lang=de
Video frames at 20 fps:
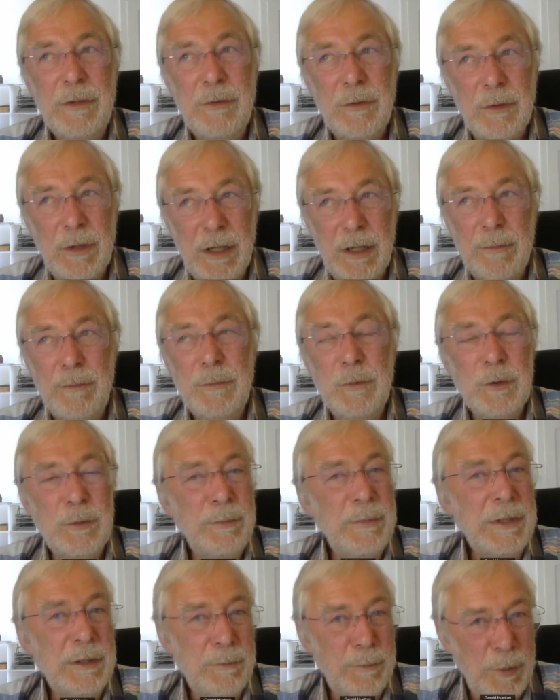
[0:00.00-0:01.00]
zu haben
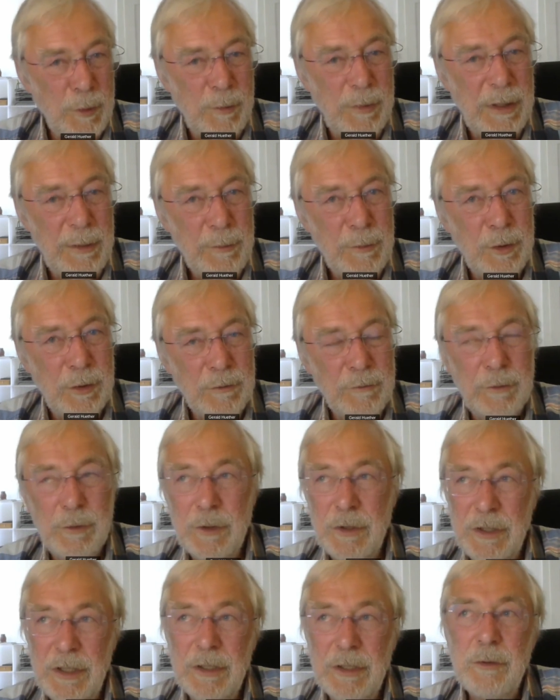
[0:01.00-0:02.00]
und mit Problemen
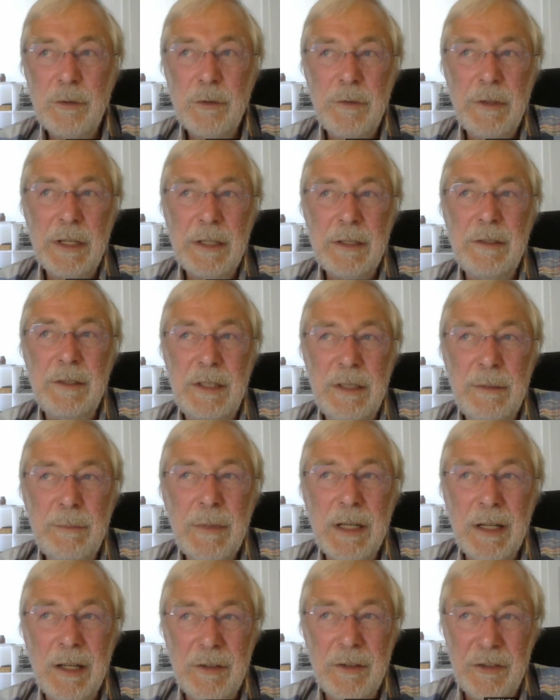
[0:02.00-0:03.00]
konfrontiert zu werden, die
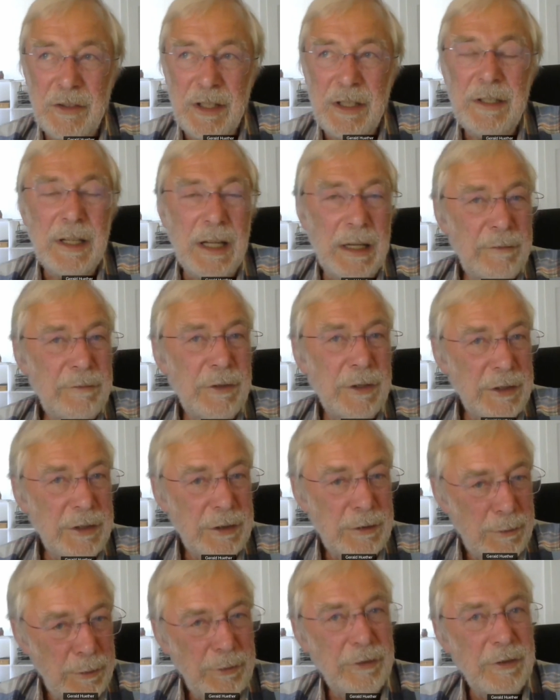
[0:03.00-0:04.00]
man als Kind einfach
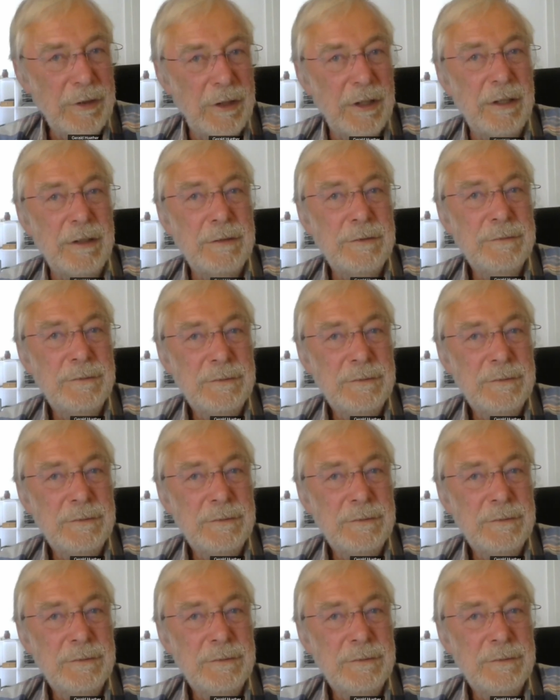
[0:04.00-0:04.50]
nicht lösen kann.